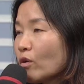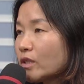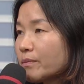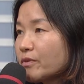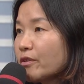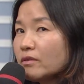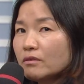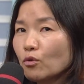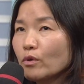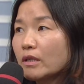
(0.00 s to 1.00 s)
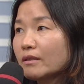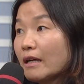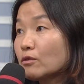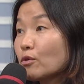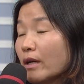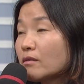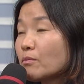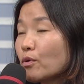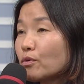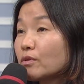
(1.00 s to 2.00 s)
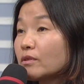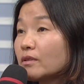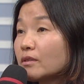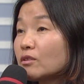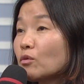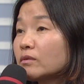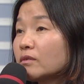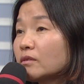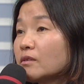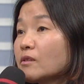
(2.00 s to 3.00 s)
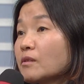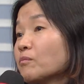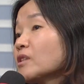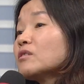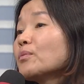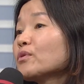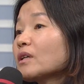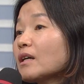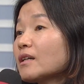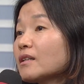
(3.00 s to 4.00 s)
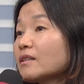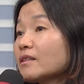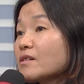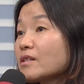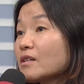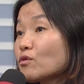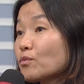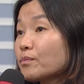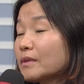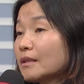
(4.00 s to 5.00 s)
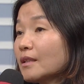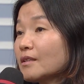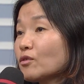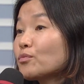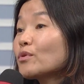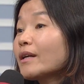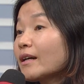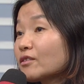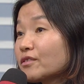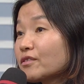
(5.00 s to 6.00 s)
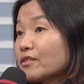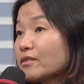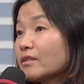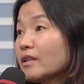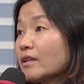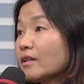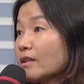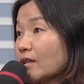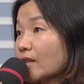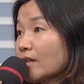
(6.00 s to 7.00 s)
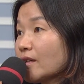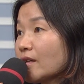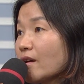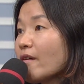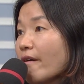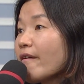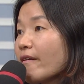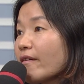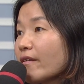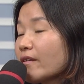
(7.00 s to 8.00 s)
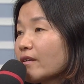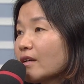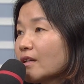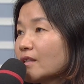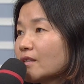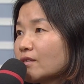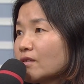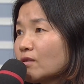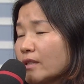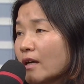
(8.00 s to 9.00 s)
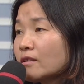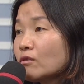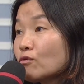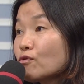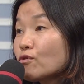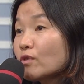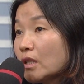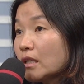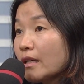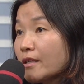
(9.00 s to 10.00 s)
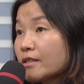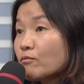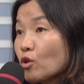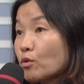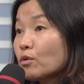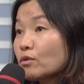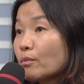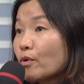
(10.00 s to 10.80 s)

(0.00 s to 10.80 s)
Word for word: 거의 10년 동안 당뇨약을 먹고 있는데 들어, 예, 좀 들어보니까 네. 굉장히 좀, 좀 불안하거든요. 위험자가 되네요. 예. 근데 약은 꾸준히 아침, 저녁으로